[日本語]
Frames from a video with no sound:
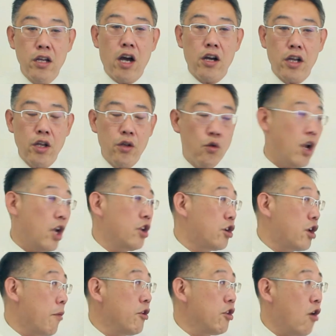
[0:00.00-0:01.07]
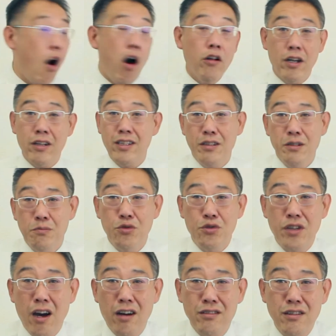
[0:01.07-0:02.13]
仮に隣イケメンだなんていう物
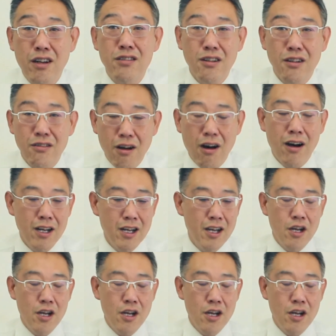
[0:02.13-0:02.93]
件扱ったらさ、